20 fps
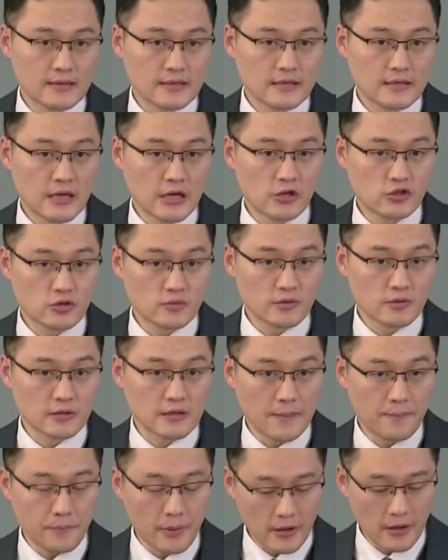예수님을
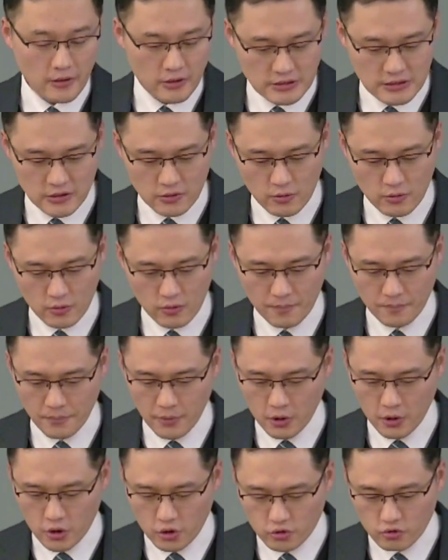내팽개치고
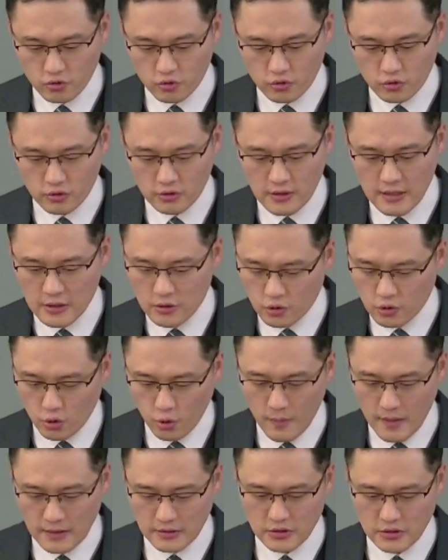버려두고는
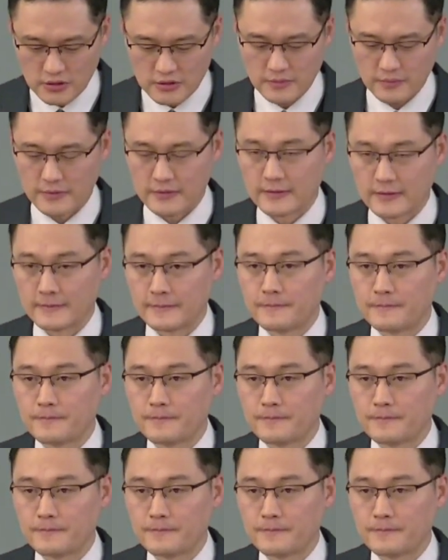도망쳤습니다.